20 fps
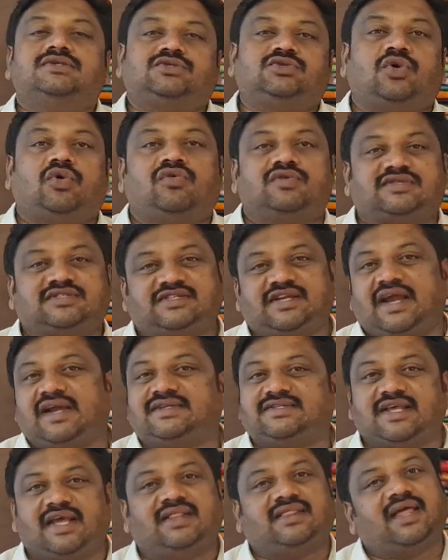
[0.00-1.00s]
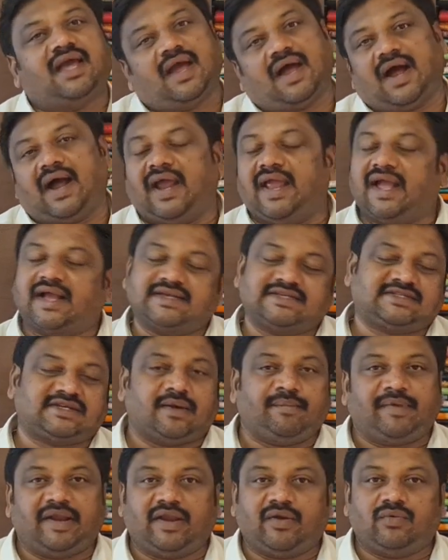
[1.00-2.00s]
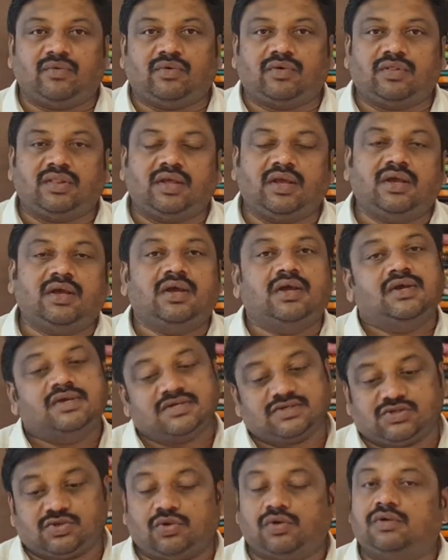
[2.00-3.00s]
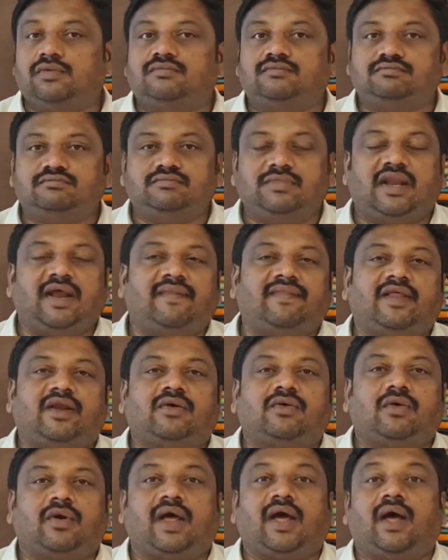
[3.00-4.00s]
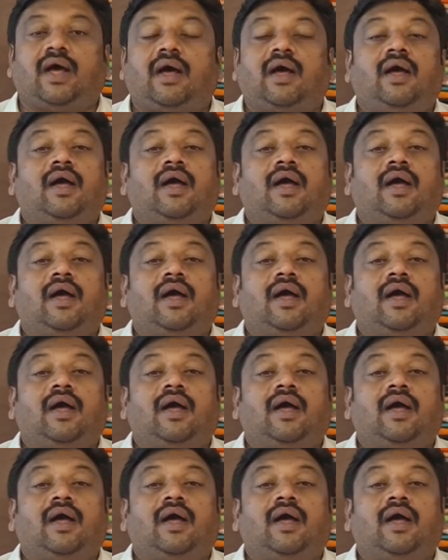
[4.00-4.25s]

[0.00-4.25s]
సో స్టేట్స్ అయితే ఎగస్ట్రా మనీ ఉంటుంది సో మీరందరూ కూడా